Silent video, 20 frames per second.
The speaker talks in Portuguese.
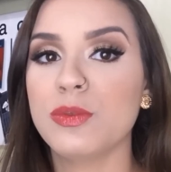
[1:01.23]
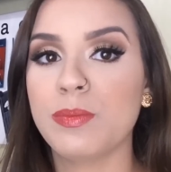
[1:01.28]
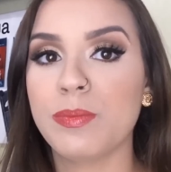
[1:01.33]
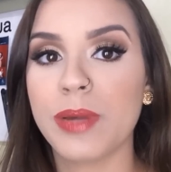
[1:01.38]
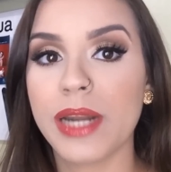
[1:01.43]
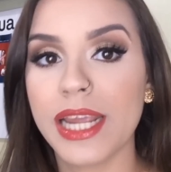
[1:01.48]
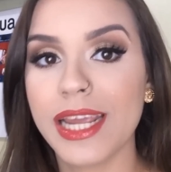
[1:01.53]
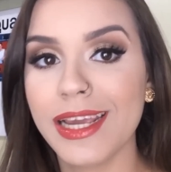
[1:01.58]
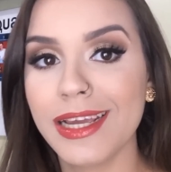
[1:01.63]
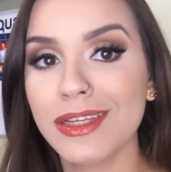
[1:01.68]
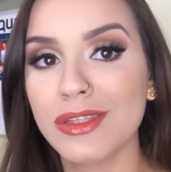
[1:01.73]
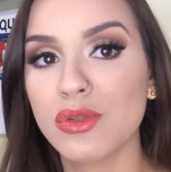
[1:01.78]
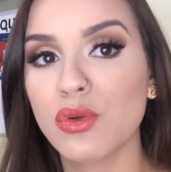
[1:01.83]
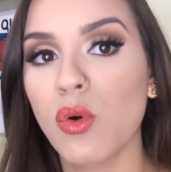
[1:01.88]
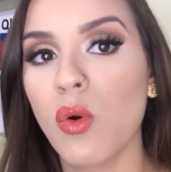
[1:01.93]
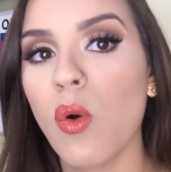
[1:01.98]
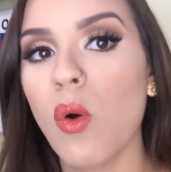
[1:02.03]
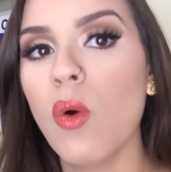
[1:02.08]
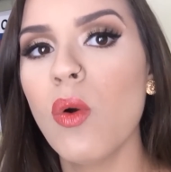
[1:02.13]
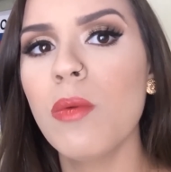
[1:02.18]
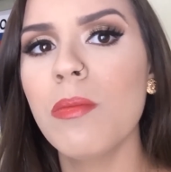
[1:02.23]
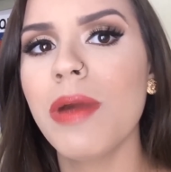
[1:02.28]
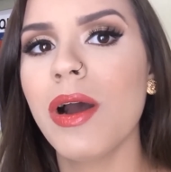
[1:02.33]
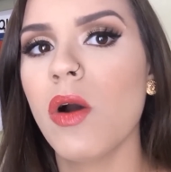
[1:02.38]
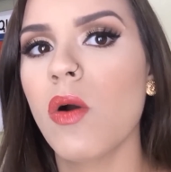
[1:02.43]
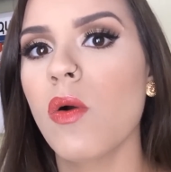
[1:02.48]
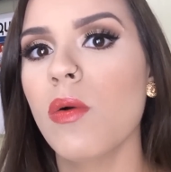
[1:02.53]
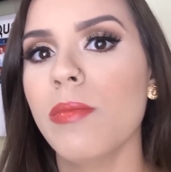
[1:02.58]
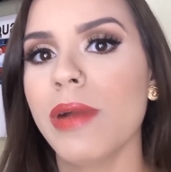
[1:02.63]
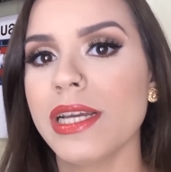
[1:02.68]
de preto ou um
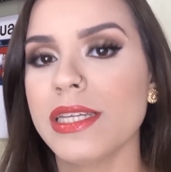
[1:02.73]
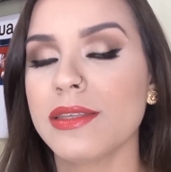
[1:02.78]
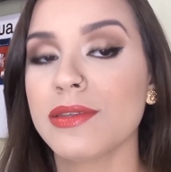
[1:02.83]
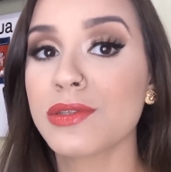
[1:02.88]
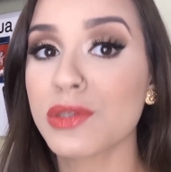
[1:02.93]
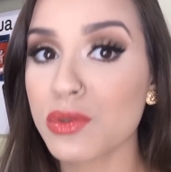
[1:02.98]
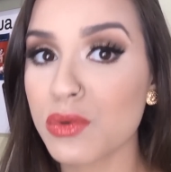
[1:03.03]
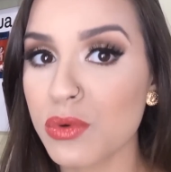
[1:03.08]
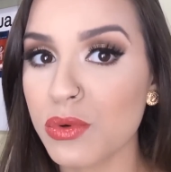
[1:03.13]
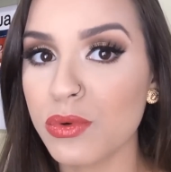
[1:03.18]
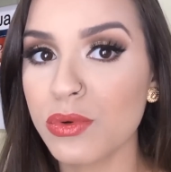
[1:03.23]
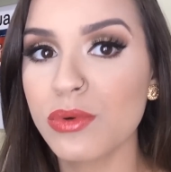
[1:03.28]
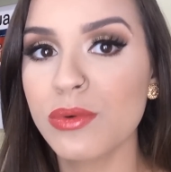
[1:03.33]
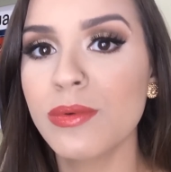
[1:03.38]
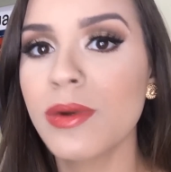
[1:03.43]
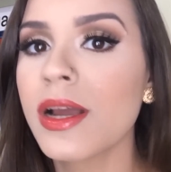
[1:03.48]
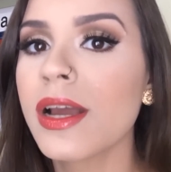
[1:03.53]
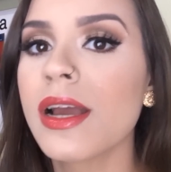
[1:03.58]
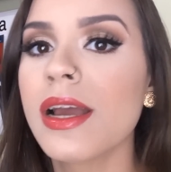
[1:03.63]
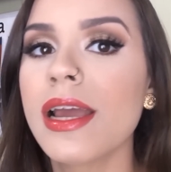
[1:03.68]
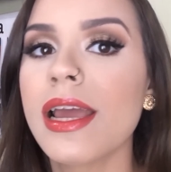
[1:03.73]
marrom mais escuro.